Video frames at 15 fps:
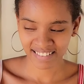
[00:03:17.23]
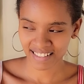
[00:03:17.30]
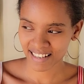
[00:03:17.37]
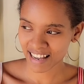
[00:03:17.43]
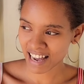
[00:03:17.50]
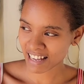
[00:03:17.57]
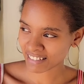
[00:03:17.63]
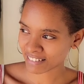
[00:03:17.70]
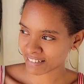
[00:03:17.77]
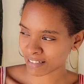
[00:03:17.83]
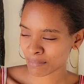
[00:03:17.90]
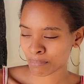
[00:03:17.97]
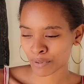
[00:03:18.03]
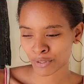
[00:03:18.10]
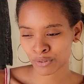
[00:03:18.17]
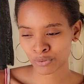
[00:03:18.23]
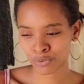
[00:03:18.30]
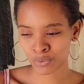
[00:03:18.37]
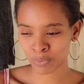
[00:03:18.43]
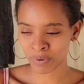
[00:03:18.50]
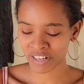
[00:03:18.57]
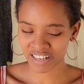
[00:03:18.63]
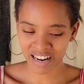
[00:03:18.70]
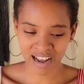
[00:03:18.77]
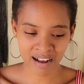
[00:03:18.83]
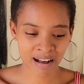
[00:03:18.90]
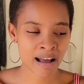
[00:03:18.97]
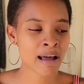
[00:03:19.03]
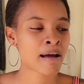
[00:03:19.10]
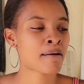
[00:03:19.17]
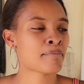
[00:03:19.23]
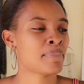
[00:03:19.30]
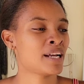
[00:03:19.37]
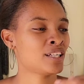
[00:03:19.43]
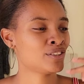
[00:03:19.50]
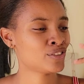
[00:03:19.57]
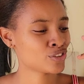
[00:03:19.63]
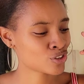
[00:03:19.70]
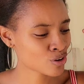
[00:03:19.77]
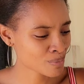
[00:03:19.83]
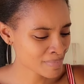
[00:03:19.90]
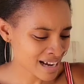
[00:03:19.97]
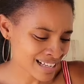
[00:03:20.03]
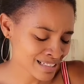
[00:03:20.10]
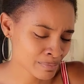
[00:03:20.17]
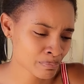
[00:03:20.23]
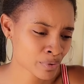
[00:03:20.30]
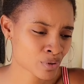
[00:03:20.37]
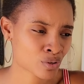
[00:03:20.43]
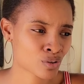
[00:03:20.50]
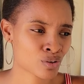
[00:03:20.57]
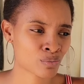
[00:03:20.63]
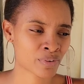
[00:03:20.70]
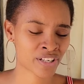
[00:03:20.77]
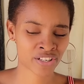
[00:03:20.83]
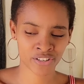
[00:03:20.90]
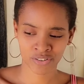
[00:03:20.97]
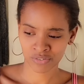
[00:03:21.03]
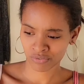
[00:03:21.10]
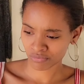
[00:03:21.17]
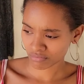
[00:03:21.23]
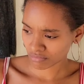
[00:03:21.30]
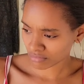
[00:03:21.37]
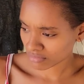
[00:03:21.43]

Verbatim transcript: Diantre, pero tú verás, perdió más por lo menos.